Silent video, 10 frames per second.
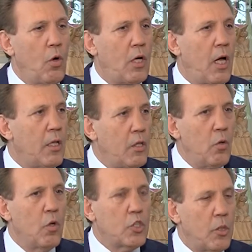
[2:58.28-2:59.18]
только
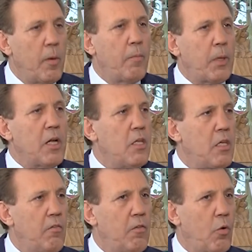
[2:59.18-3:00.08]
одно, чтобы
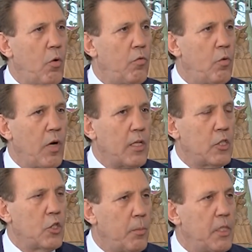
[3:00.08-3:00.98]
пройти в Верховную
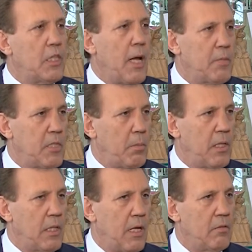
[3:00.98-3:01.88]
Раду, чтобы и там
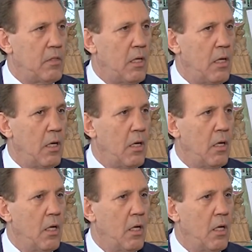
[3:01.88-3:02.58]
заболтать все.